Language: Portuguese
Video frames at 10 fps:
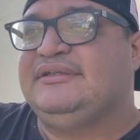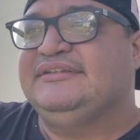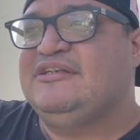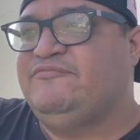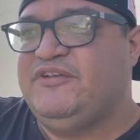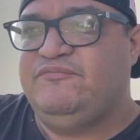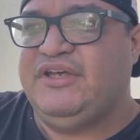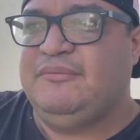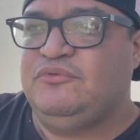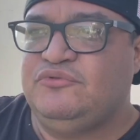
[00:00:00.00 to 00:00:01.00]
Também
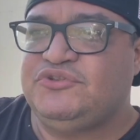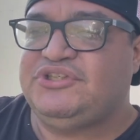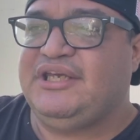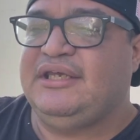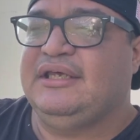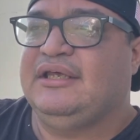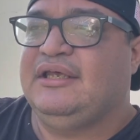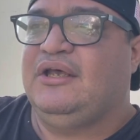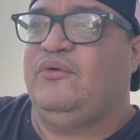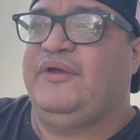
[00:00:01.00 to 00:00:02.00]
vemos que
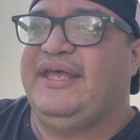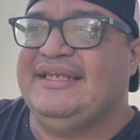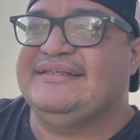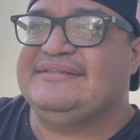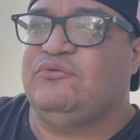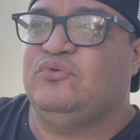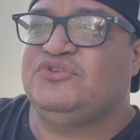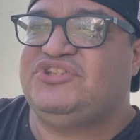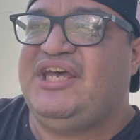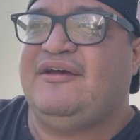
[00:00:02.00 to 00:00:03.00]
eles, o
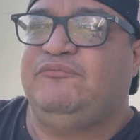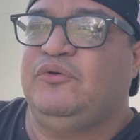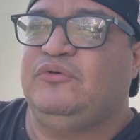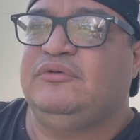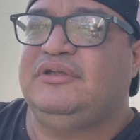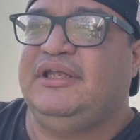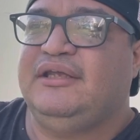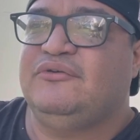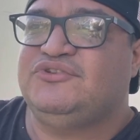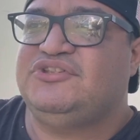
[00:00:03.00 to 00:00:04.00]
servo,
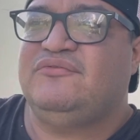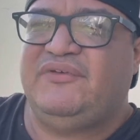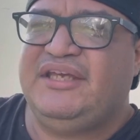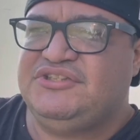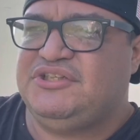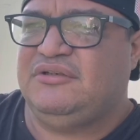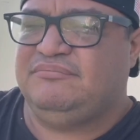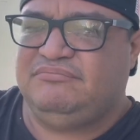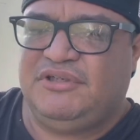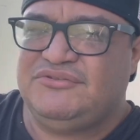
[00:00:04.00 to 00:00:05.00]
eh, o servente,
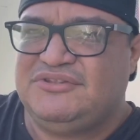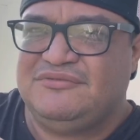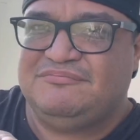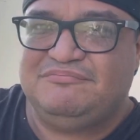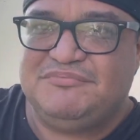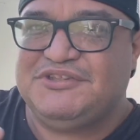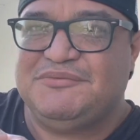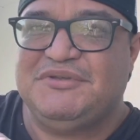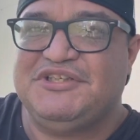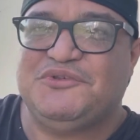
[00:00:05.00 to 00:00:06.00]
não,
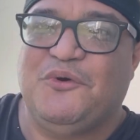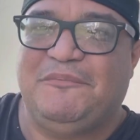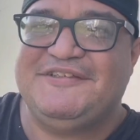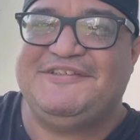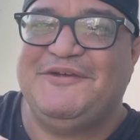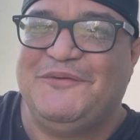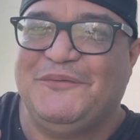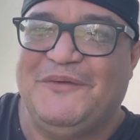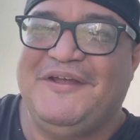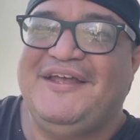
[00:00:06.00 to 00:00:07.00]
me desculpe se
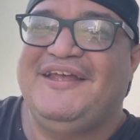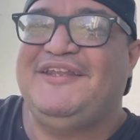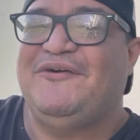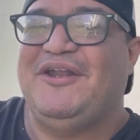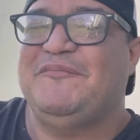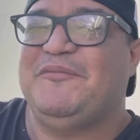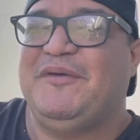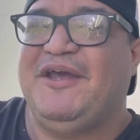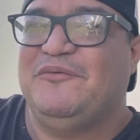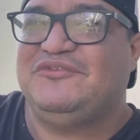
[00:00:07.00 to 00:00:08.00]
eu não lembro
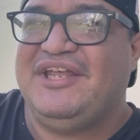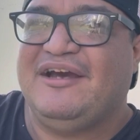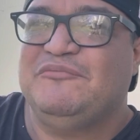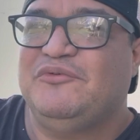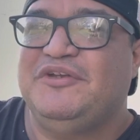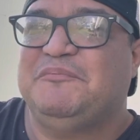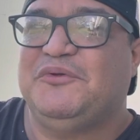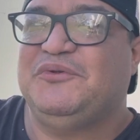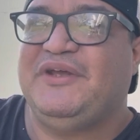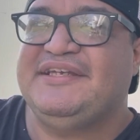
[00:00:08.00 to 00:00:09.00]
bem o termo em
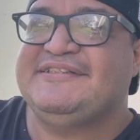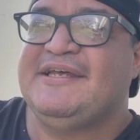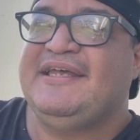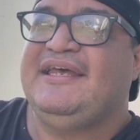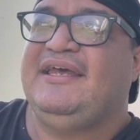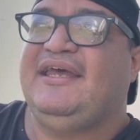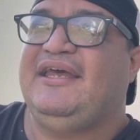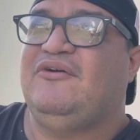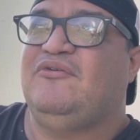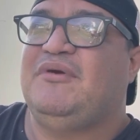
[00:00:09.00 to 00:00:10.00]
português,
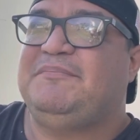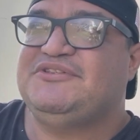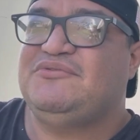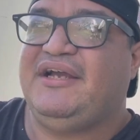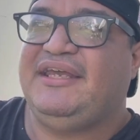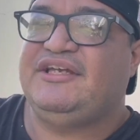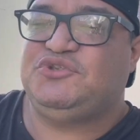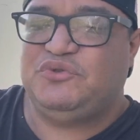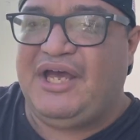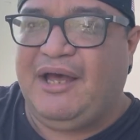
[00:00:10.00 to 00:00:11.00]
é uma pessoa que
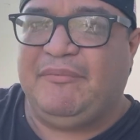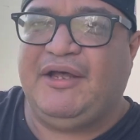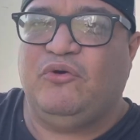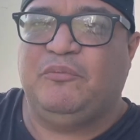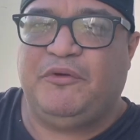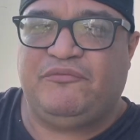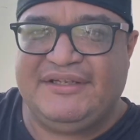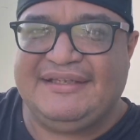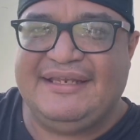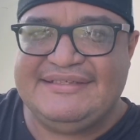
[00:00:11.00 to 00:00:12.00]
ajudava o
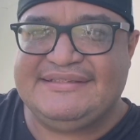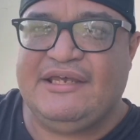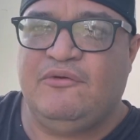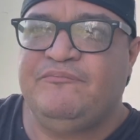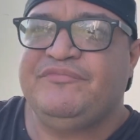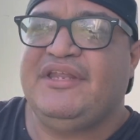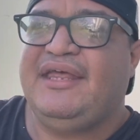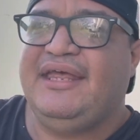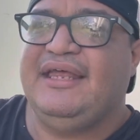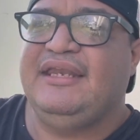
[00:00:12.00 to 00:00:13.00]
profeta Eliseu,
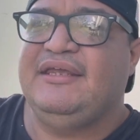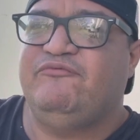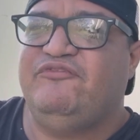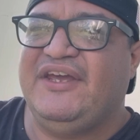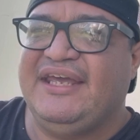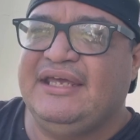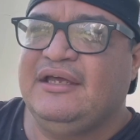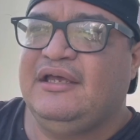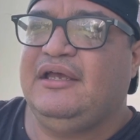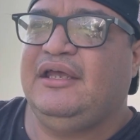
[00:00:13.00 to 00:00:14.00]
ele vê
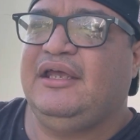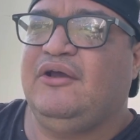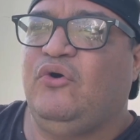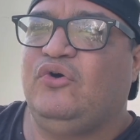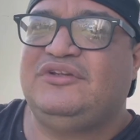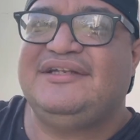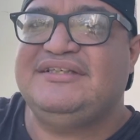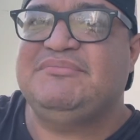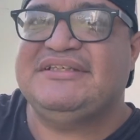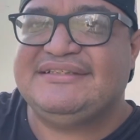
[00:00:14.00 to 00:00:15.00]
outra
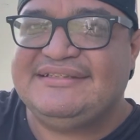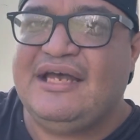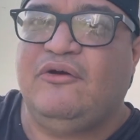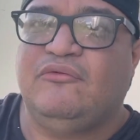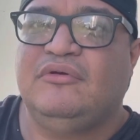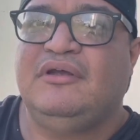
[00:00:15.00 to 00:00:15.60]
dimensão